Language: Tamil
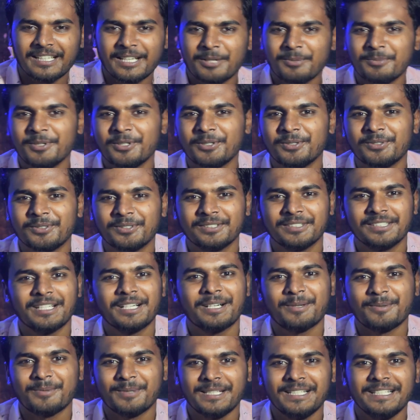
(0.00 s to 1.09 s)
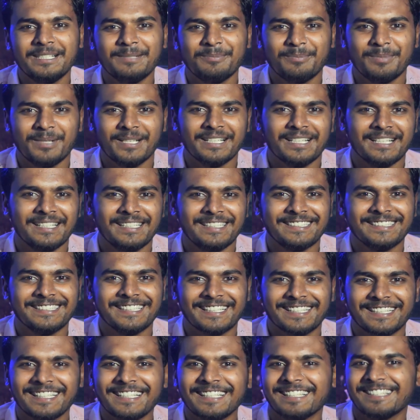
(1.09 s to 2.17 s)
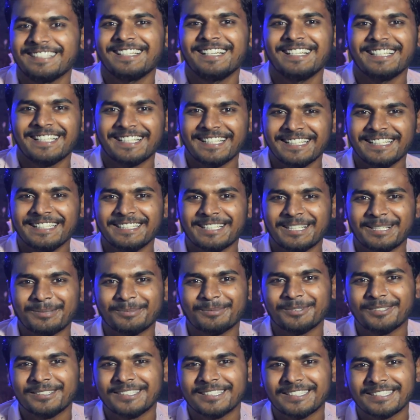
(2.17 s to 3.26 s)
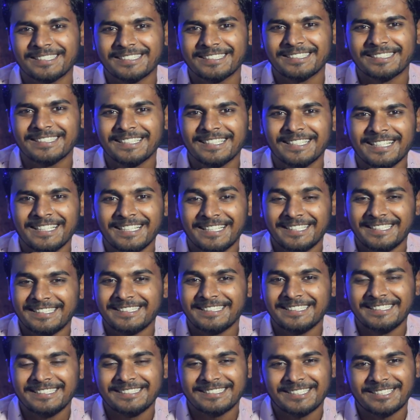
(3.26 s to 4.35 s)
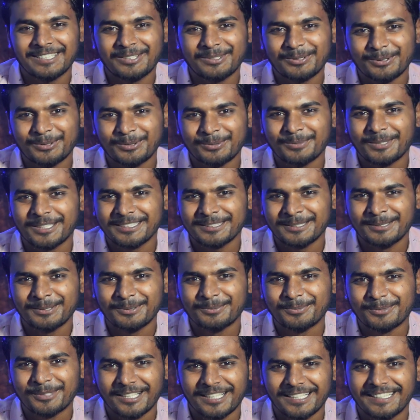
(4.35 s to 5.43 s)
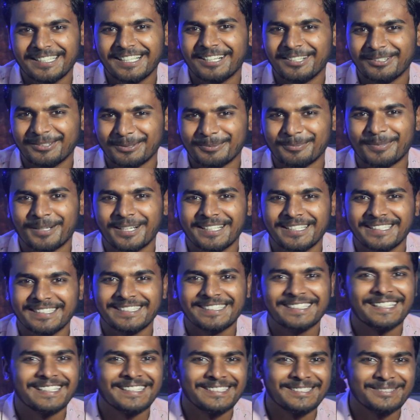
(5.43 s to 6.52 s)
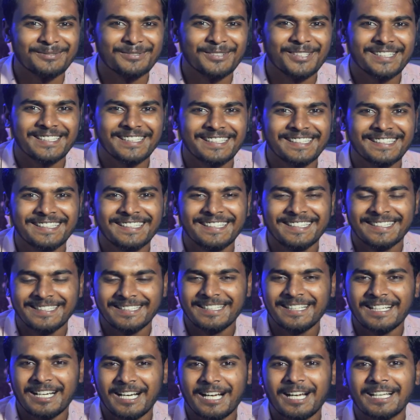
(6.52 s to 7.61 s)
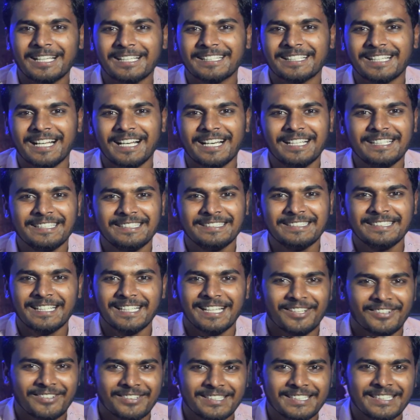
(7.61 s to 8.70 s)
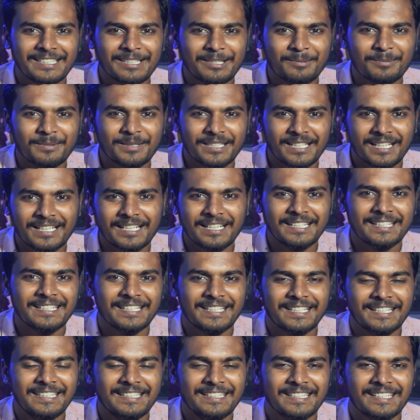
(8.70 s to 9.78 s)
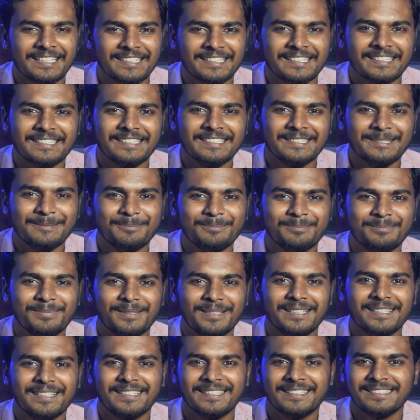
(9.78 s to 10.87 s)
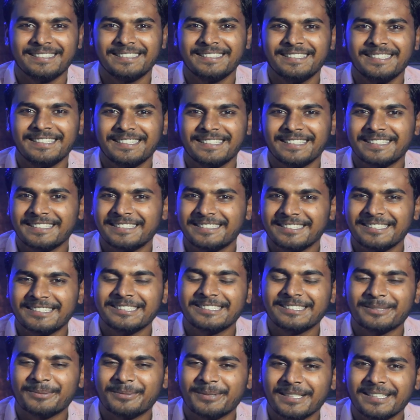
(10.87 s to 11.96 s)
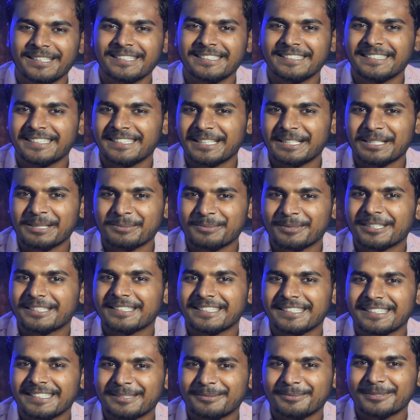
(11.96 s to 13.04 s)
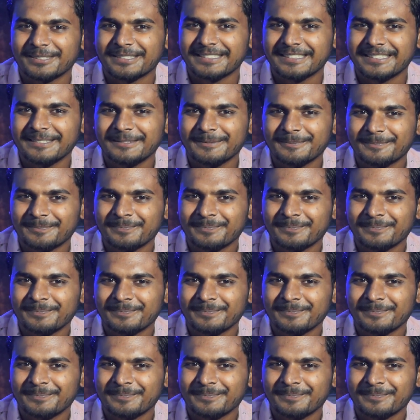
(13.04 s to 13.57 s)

எல்லாமே ஒன்று தான் அப்படின்னு இப்போ என்ன ஆகிட்டாங்கன்னா எல்லாம் இறங்கிட்டாங்க போல் தெரியுது இது ரீசெண்டாக ஒரு மாதத்துக்கு முன்னாடி தான் அவர் பாடியிருக்கார் இந்த பாட்டை அதனால் இந்த லெவலுக்கு என்ன பண்ணிட்டாங்கன்னா இறங்கிட்டாங்க இப்போ இருக்கிற திருச்சபையில் இந்த நிலமையில தான் என்ன பண்ணுது